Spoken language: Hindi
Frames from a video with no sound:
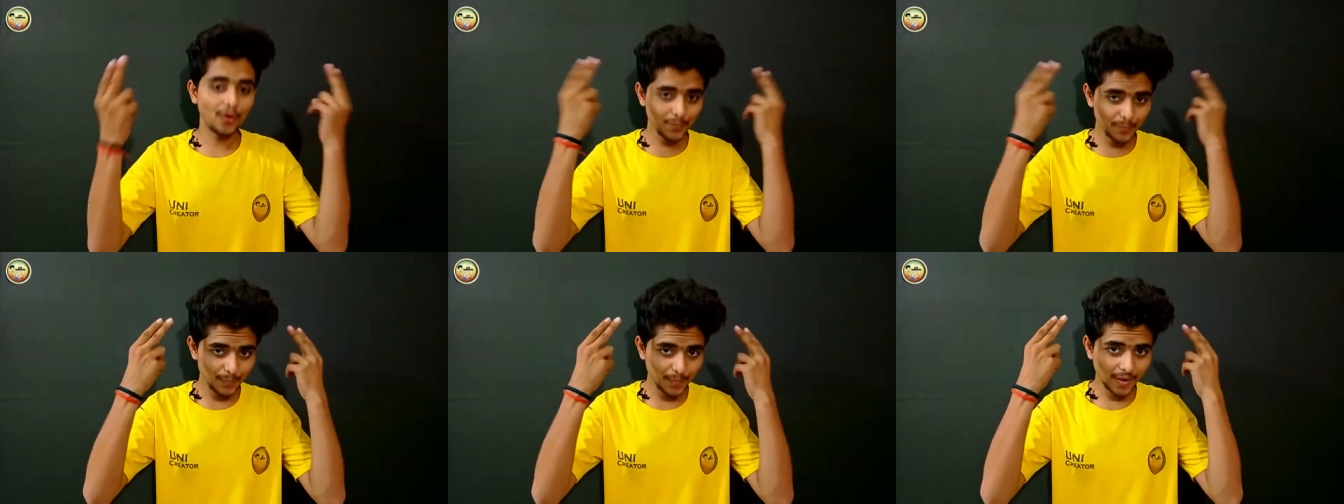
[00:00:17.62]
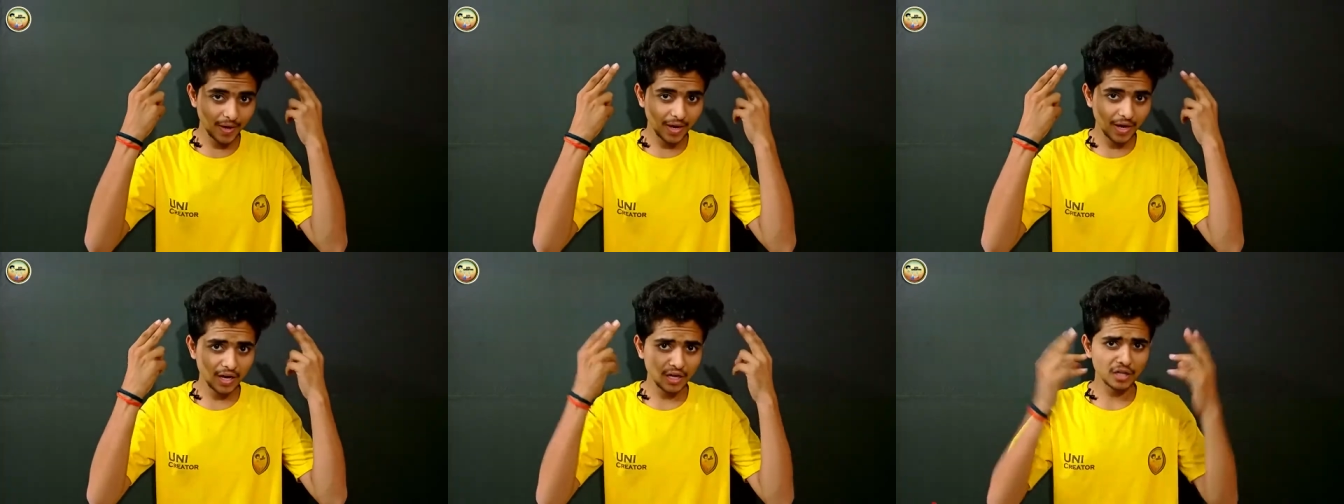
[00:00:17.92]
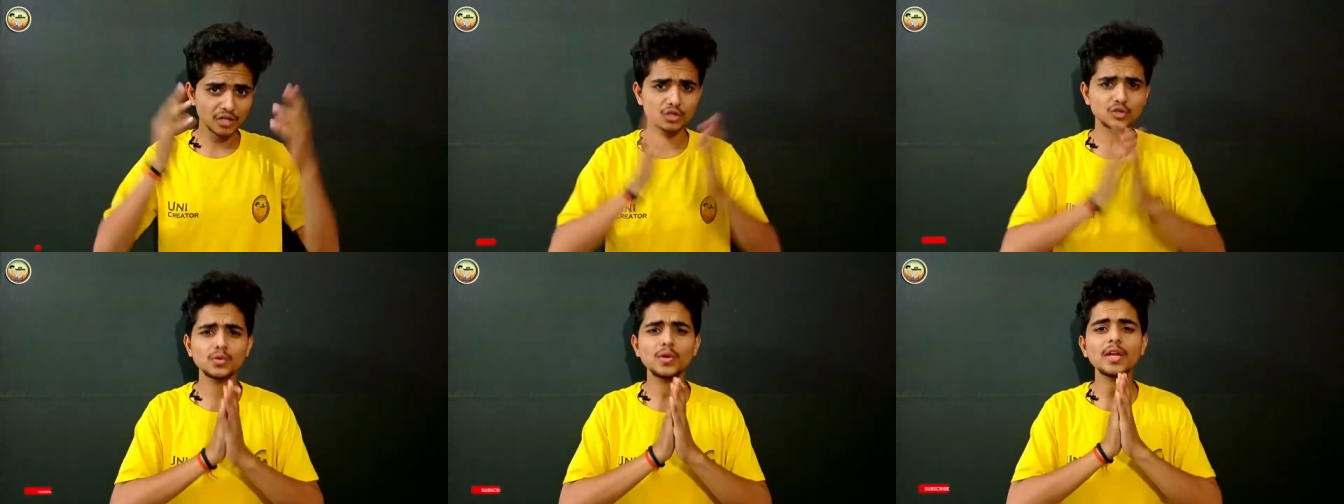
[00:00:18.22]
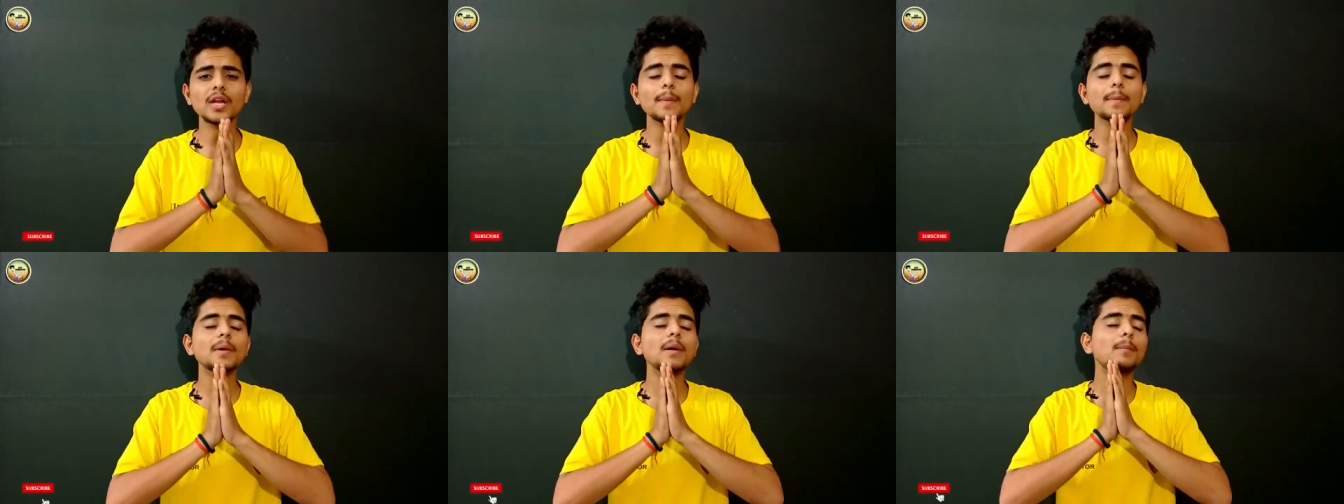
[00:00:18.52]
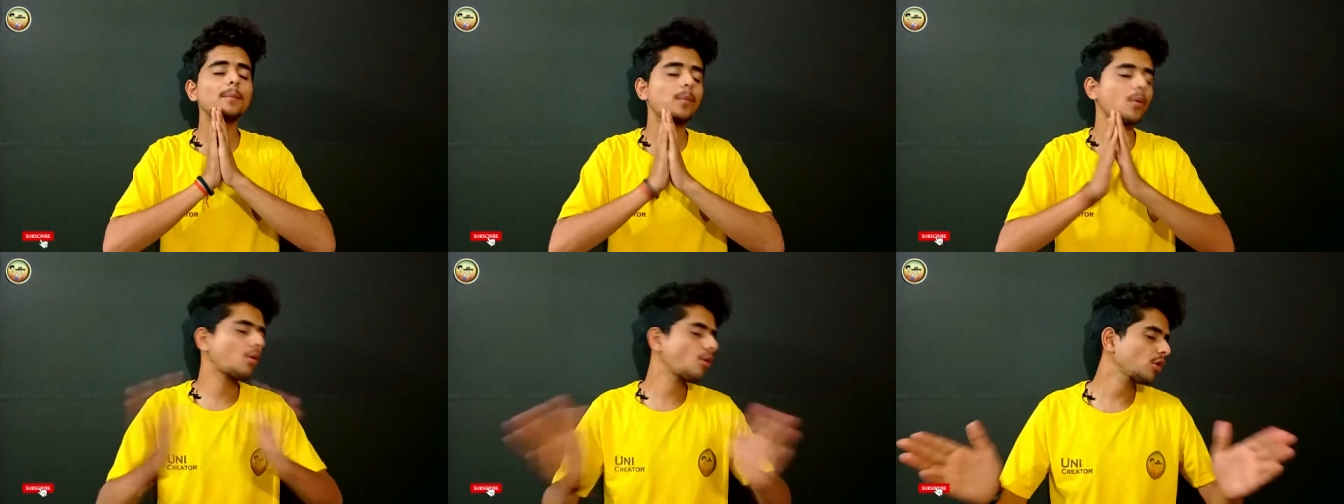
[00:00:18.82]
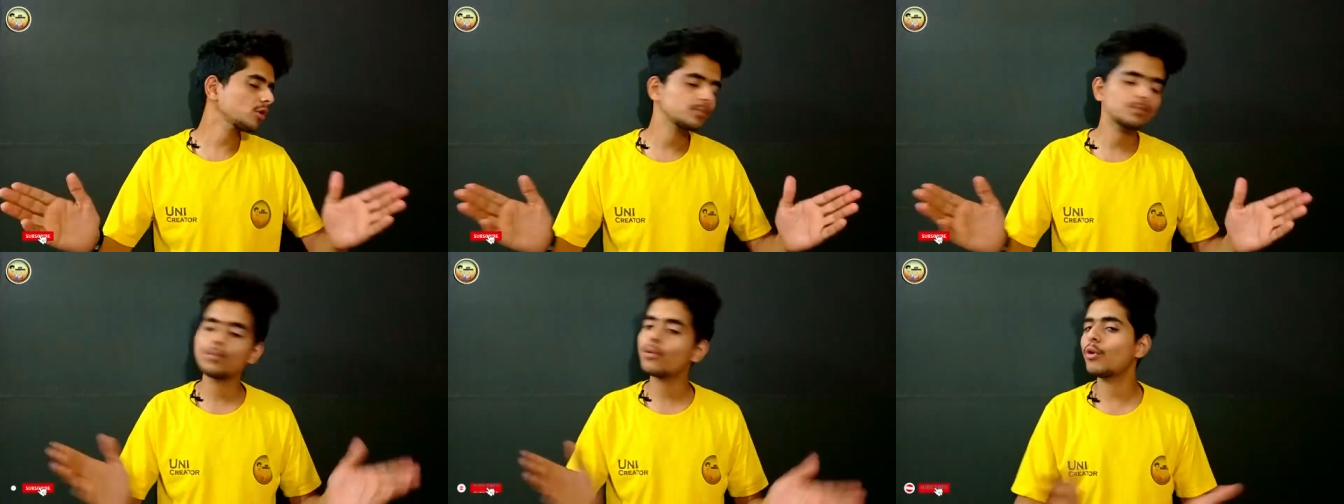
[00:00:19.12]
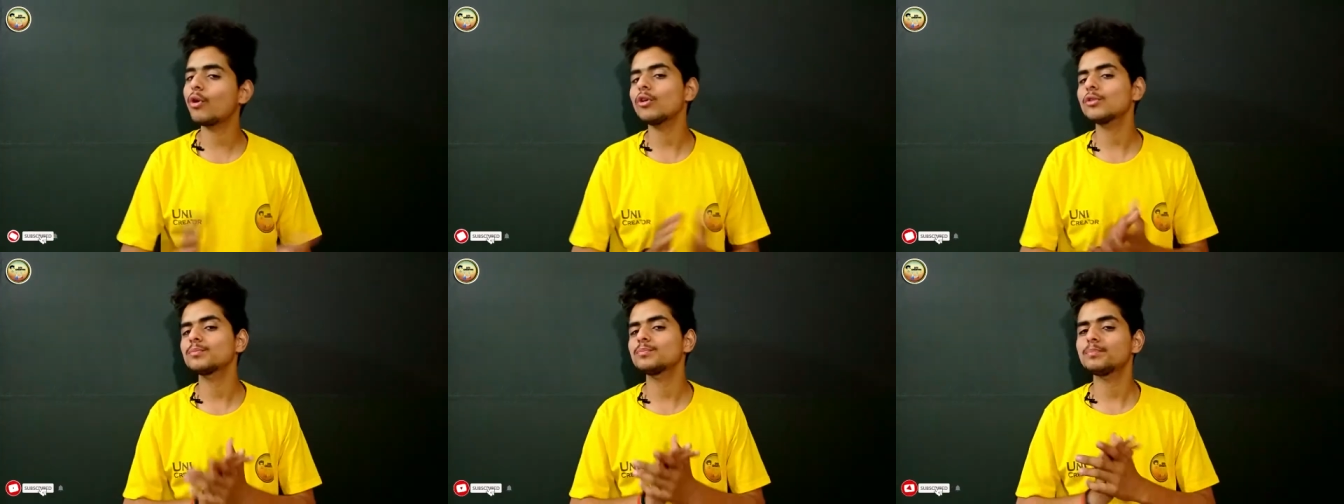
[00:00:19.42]
और बाल तो यार आपका बहुत
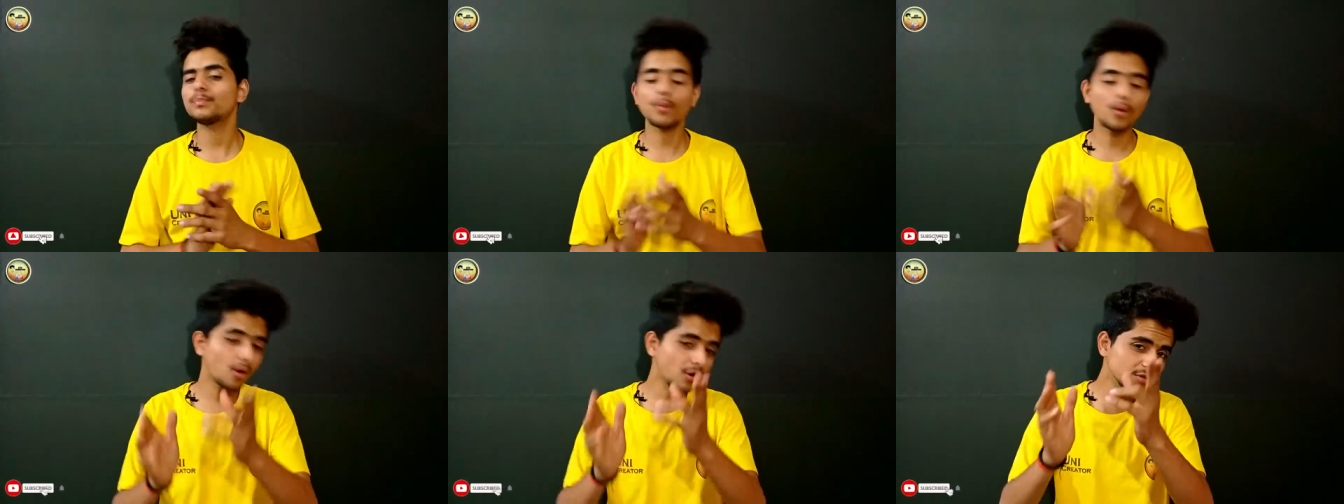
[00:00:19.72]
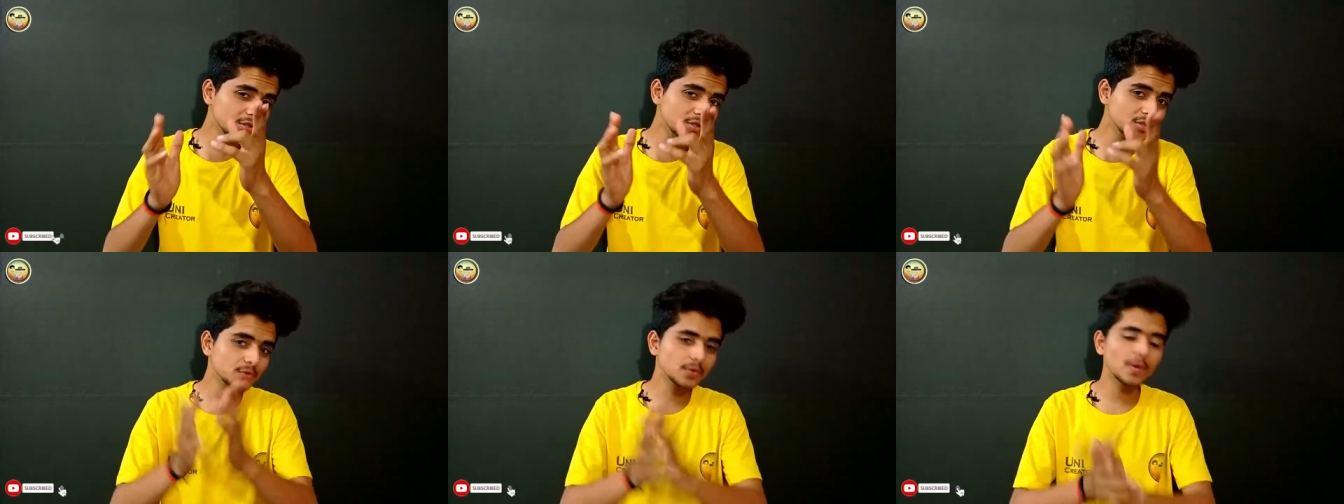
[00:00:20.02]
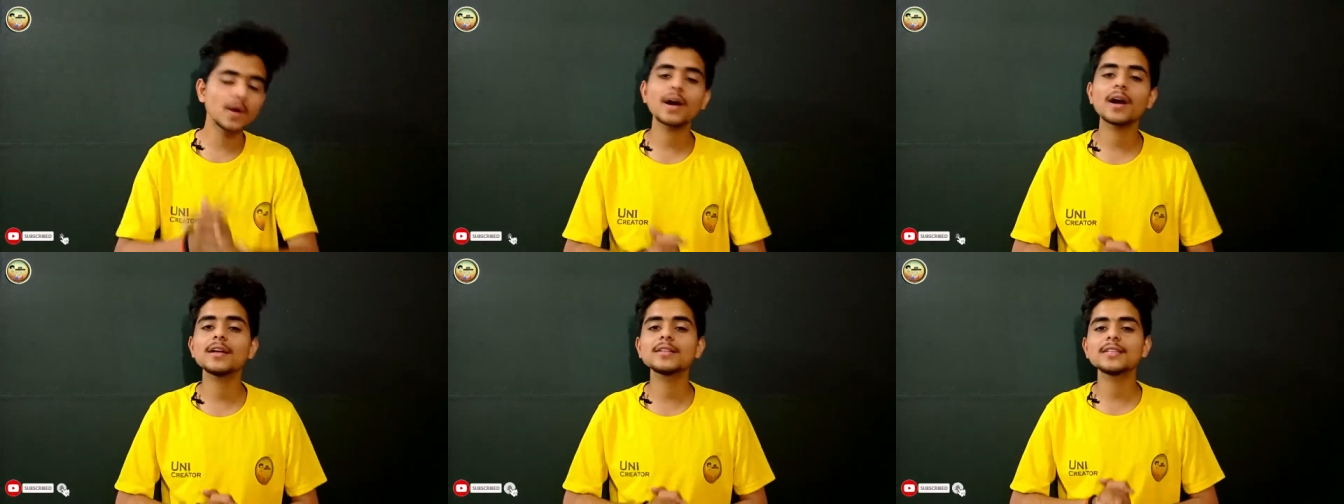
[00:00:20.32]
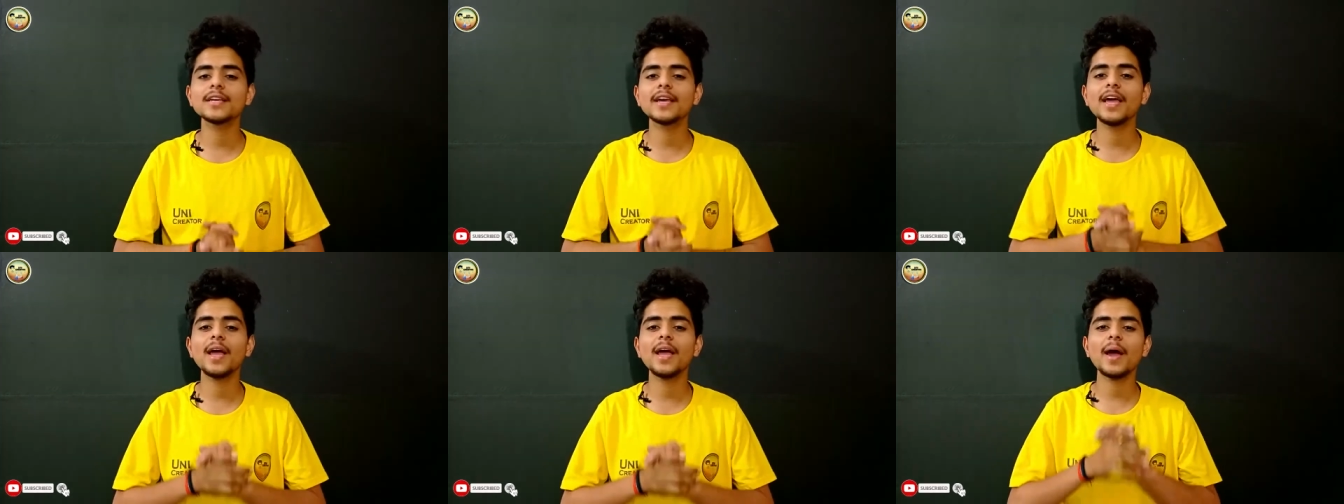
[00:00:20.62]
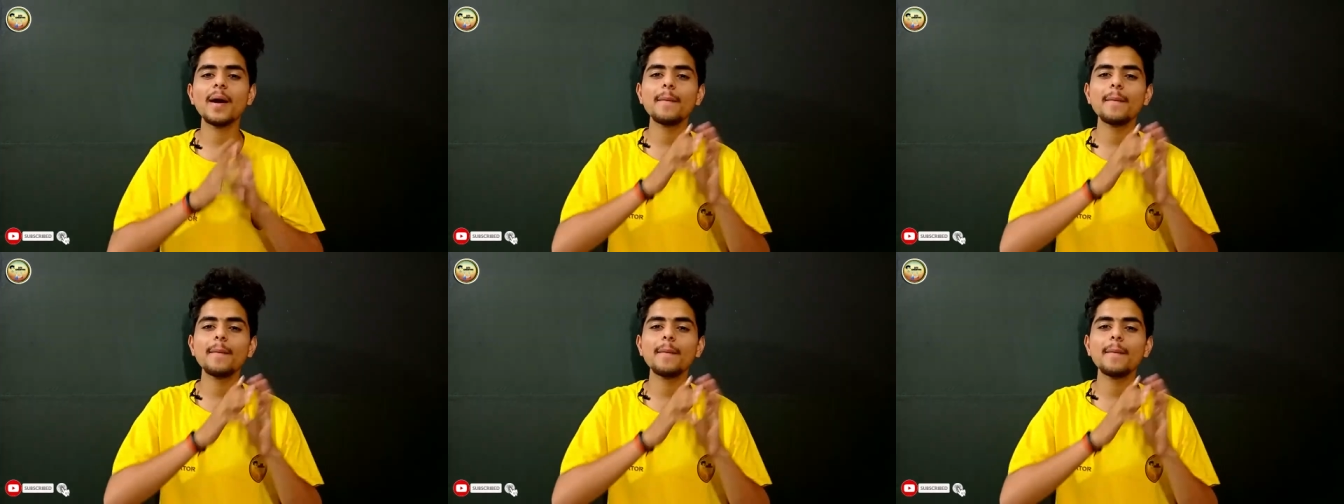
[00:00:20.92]
बहुत बहुत स्वागत है